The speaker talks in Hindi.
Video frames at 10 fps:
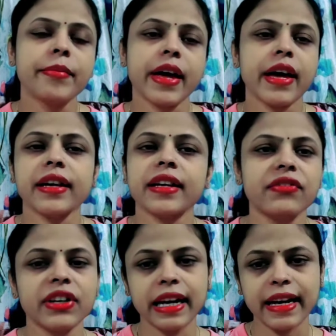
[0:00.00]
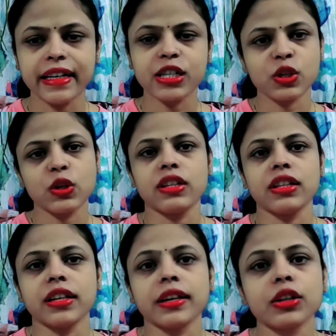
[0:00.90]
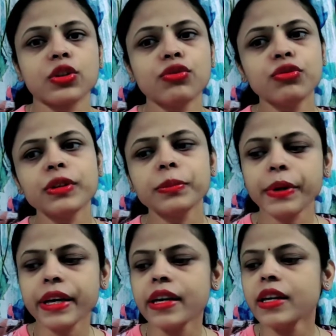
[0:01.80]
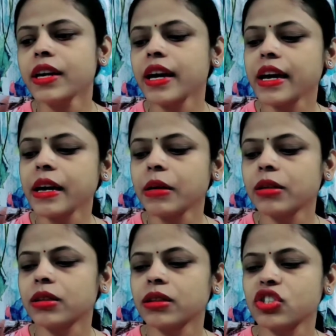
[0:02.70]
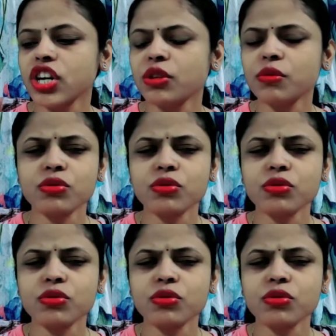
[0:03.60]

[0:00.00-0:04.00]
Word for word: मैं किट विट लाने की ज़रूरत नहीं है तो फिर भी ये शायद